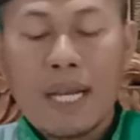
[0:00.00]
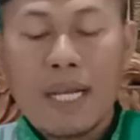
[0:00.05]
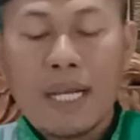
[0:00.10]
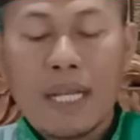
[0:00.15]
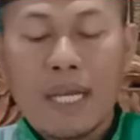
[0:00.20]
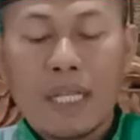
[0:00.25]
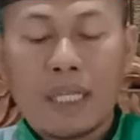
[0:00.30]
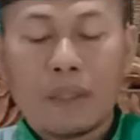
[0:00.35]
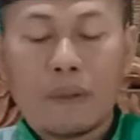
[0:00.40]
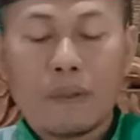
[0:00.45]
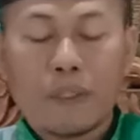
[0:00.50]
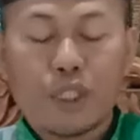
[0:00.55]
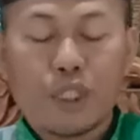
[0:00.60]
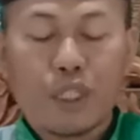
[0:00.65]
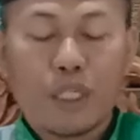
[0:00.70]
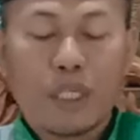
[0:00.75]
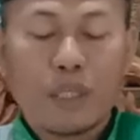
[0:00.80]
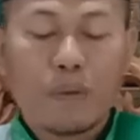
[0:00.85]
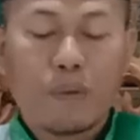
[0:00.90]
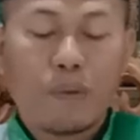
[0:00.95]
ala
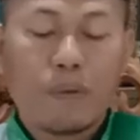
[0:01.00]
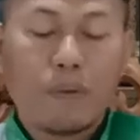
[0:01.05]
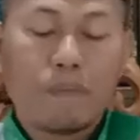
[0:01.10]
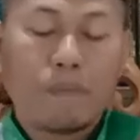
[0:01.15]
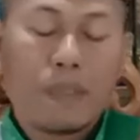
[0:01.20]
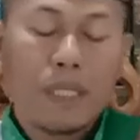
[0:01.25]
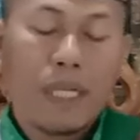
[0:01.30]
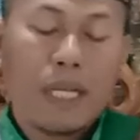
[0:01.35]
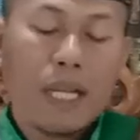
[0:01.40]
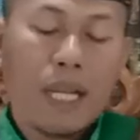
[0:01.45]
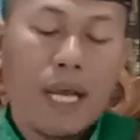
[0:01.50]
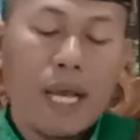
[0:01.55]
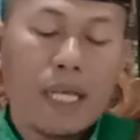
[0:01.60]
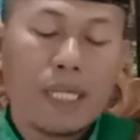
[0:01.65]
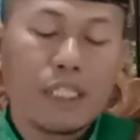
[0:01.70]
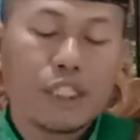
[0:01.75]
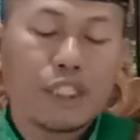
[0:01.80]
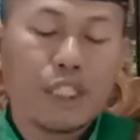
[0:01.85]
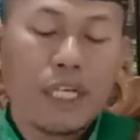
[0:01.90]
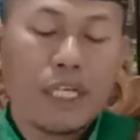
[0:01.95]
tushriku
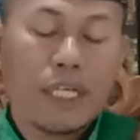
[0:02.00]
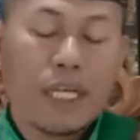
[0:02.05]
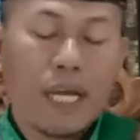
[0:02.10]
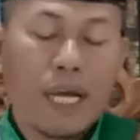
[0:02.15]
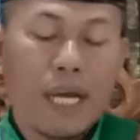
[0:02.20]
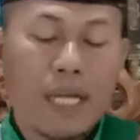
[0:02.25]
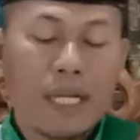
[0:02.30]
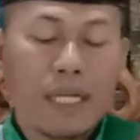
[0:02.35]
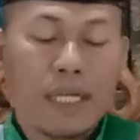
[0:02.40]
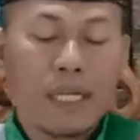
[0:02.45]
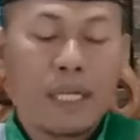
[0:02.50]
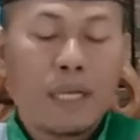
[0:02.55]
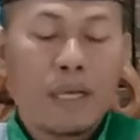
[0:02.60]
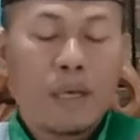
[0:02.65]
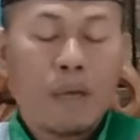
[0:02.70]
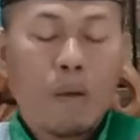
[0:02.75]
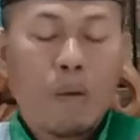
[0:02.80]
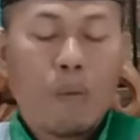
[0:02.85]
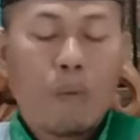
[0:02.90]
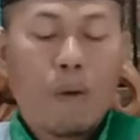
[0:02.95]
billahi syai'an
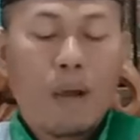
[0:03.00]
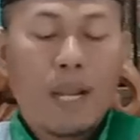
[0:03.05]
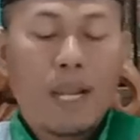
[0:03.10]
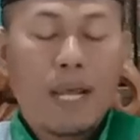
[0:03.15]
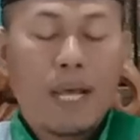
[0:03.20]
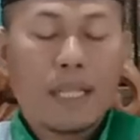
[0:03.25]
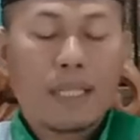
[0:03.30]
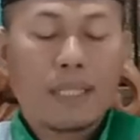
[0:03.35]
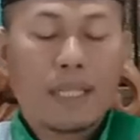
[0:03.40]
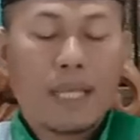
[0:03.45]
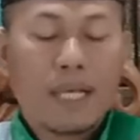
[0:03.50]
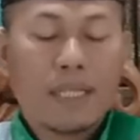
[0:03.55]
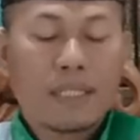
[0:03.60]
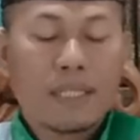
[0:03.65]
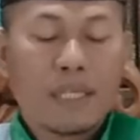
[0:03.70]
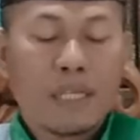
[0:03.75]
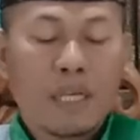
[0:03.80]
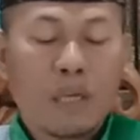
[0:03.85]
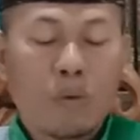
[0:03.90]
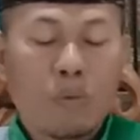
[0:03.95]
wala
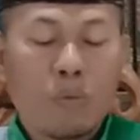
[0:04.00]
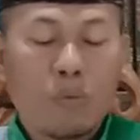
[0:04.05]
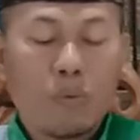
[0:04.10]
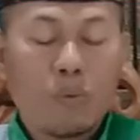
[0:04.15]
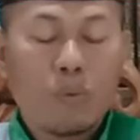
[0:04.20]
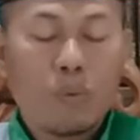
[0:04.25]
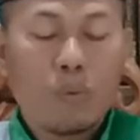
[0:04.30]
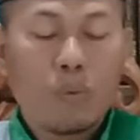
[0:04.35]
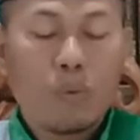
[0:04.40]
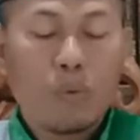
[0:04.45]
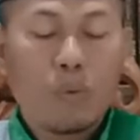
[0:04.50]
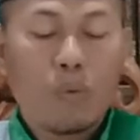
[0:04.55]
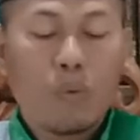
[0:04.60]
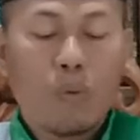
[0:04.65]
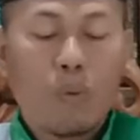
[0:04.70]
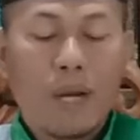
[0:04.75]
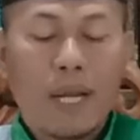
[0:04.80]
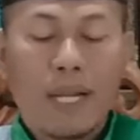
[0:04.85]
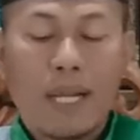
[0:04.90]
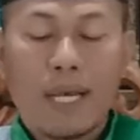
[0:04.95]
tasriku
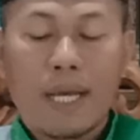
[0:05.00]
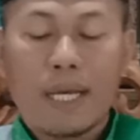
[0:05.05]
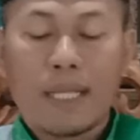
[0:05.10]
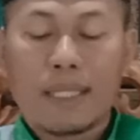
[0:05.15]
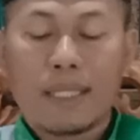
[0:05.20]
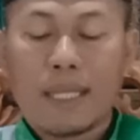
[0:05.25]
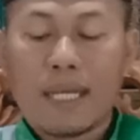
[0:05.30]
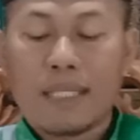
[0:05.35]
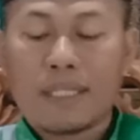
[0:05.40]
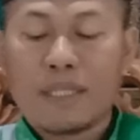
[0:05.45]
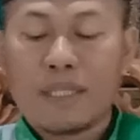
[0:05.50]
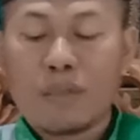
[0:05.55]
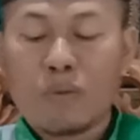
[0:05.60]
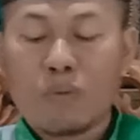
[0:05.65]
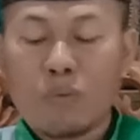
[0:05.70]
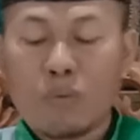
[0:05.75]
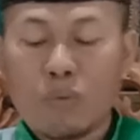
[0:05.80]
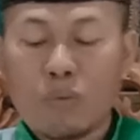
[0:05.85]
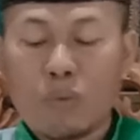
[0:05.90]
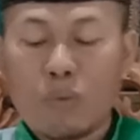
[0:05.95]
wala
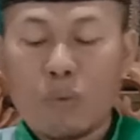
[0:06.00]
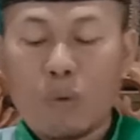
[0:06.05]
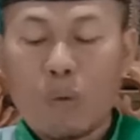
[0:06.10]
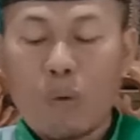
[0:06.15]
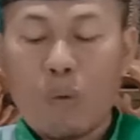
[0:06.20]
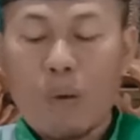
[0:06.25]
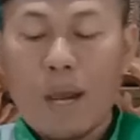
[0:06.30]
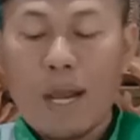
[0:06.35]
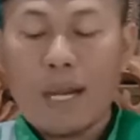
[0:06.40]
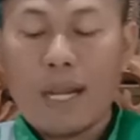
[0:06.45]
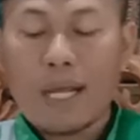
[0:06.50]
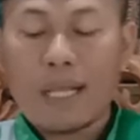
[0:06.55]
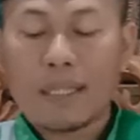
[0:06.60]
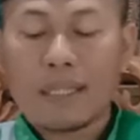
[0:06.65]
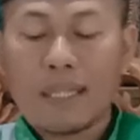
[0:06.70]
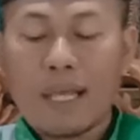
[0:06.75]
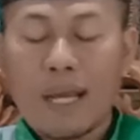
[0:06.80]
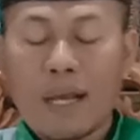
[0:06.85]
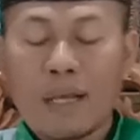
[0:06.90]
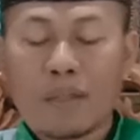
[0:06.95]
taznu
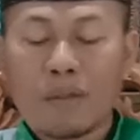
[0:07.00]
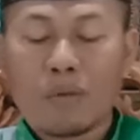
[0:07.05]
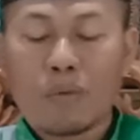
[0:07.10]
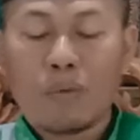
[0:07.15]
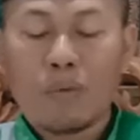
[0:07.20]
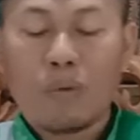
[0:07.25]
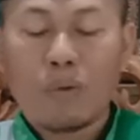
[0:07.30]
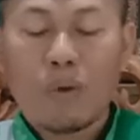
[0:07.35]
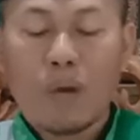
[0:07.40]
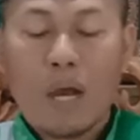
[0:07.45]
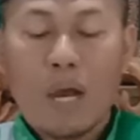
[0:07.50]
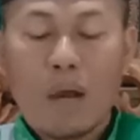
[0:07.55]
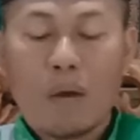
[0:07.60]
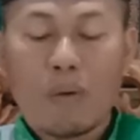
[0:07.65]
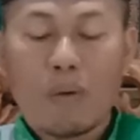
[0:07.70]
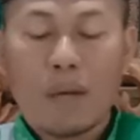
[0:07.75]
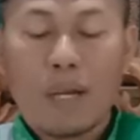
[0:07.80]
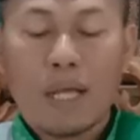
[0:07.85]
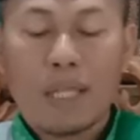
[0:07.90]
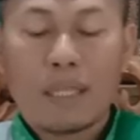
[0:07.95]
wala taqtulu
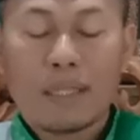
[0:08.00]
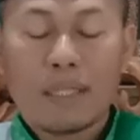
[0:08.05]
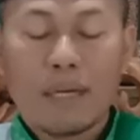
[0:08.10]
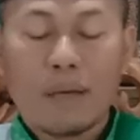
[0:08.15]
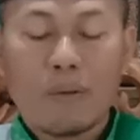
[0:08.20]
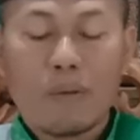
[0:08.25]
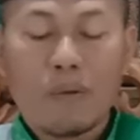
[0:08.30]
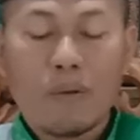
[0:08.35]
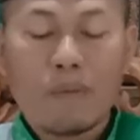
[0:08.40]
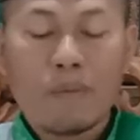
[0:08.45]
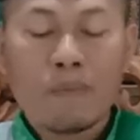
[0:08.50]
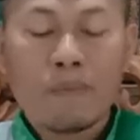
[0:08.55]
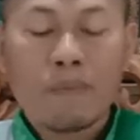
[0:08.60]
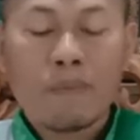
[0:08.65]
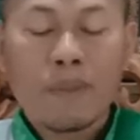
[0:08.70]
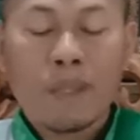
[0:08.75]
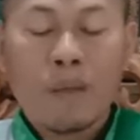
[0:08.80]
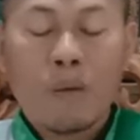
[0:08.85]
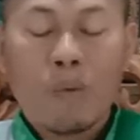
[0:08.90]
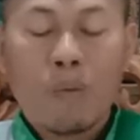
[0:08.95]
awlatakum
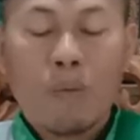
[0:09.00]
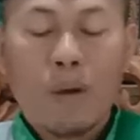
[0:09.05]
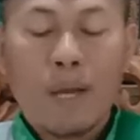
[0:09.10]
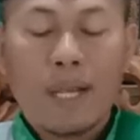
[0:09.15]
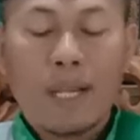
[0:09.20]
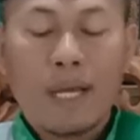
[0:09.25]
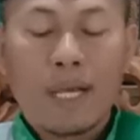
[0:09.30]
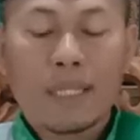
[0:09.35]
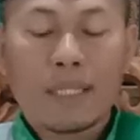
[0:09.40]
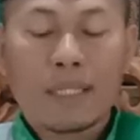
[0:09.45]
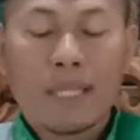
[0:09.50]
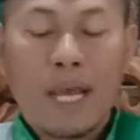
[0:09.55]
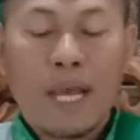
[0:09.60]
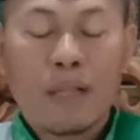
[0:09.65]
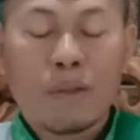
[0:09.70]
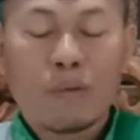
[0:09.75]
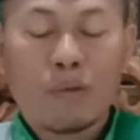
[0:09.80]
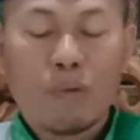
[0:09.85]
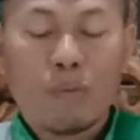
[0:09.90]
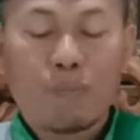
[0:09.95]
wala
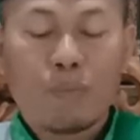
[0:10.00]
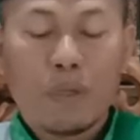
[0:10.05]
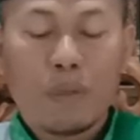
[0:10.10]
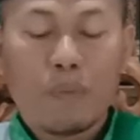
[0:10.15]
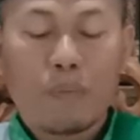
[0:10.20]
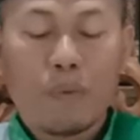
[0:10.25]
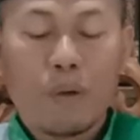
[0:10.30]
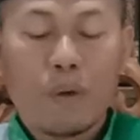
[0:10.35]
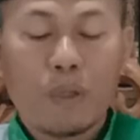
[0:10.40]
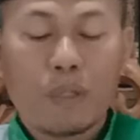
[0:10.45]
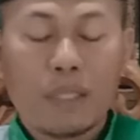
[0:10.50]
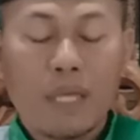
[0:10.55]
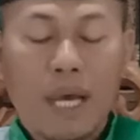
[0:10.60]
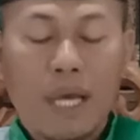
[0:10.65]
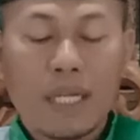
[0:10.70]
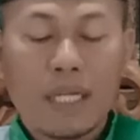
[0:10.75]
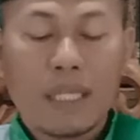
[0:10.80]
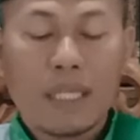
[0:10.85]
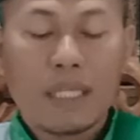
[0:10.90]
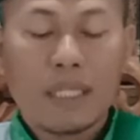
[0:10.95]
ta'tu bi
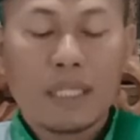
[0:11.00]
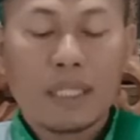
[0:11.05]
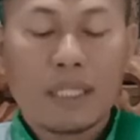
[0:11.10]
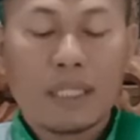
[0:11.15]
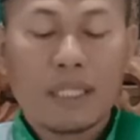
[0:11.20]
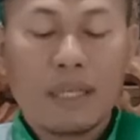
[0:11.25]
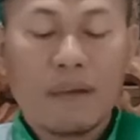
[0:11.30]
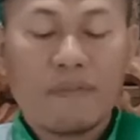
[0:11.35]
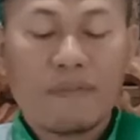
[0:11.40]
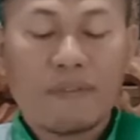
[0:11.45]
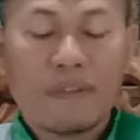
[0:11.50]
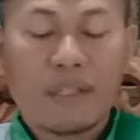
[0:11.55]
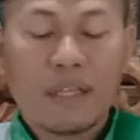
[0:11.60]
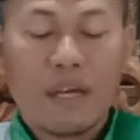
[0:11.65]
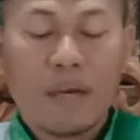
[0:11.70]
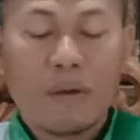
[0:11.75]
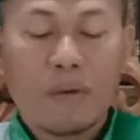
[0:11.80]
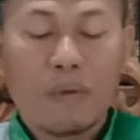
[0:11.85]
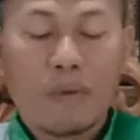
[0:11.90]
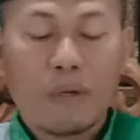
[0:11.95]
buhtanin
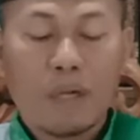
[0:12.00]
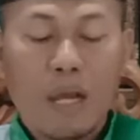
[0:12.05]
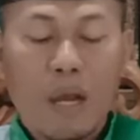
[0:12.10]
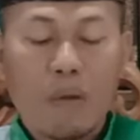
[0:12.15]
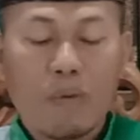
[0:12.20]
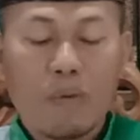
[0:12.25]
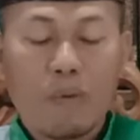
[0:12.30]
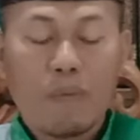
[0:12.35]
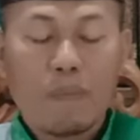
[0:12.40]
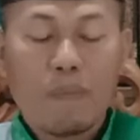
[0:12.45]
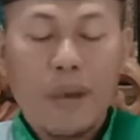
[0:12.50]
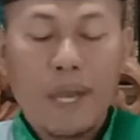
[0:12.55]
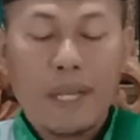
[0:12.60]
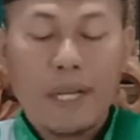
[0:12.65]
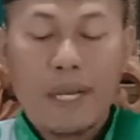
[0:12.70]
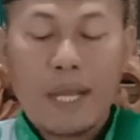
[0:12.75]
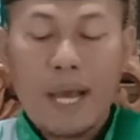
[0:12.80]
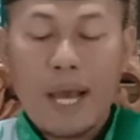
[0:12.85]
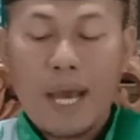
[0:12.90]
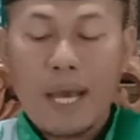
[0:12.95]
taftarunahu
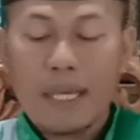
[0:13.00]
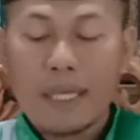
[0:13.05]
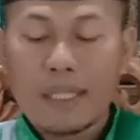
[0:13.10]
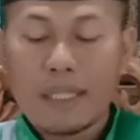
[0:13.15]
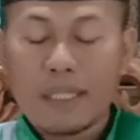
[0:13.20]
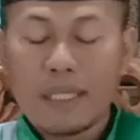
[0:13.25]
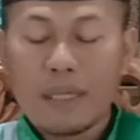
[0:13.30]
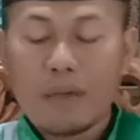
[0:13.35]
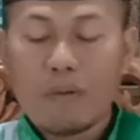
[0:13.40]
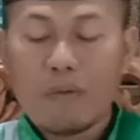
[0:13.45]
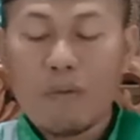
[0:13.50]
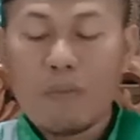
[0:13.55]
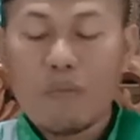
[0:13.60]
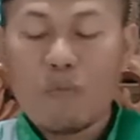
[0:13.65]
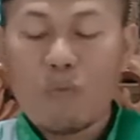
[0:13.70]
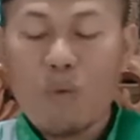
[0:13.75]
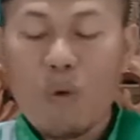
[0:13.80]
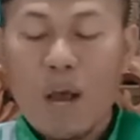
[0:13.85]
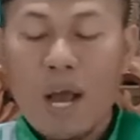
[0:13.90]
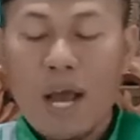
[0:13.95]
baina
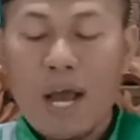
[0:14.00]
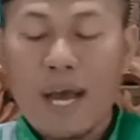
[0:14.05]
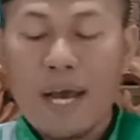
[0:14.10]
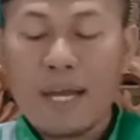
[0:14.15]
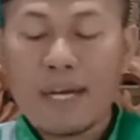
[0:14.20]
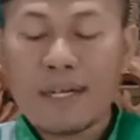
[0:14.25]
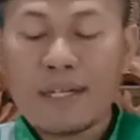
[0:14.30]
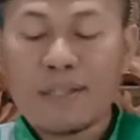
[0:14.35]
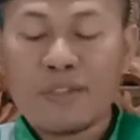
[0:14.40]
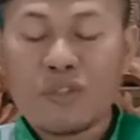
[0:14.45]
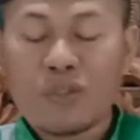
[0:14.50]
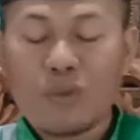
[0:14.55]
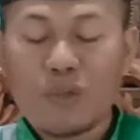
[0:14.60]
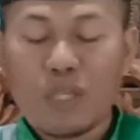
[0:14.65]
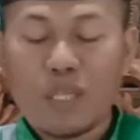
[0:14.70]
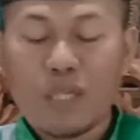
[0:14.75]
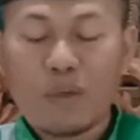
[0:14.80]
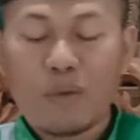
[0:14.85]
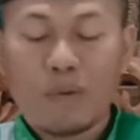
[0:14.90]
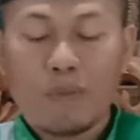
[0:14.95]
aidikum wa
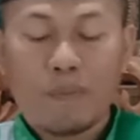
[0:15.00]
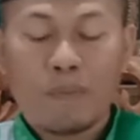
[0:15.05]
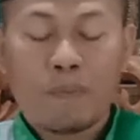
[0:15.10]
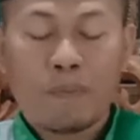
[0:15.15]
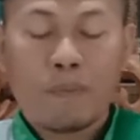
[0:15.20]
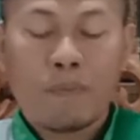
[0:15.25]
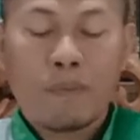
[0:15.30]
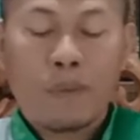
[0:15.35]
arjulikum